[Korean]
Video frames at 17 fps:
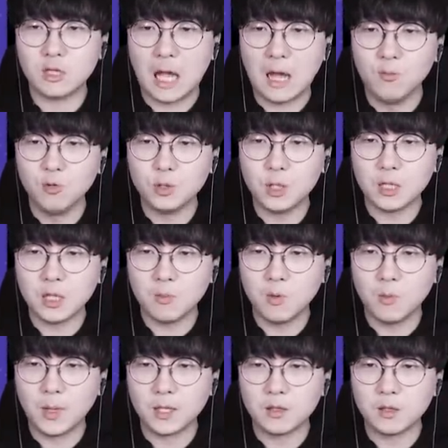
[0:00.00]
나무 세트
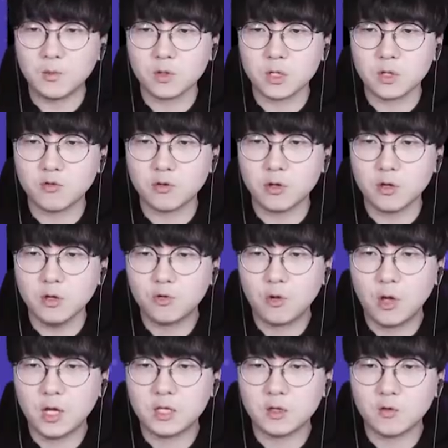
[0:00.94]
한번 만들어 보자고요
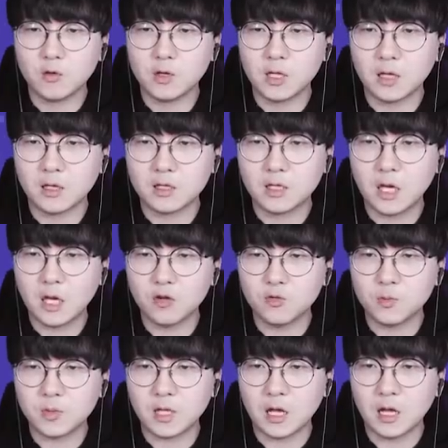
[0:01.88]
돼지도 일단
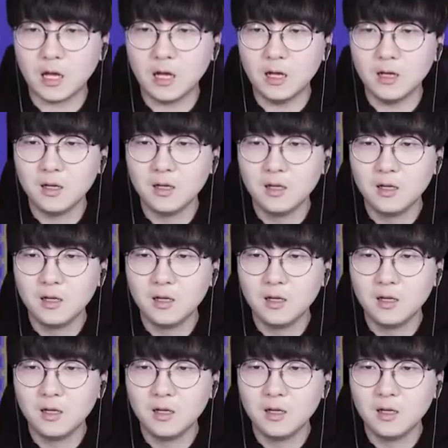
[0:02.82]
캐줍시다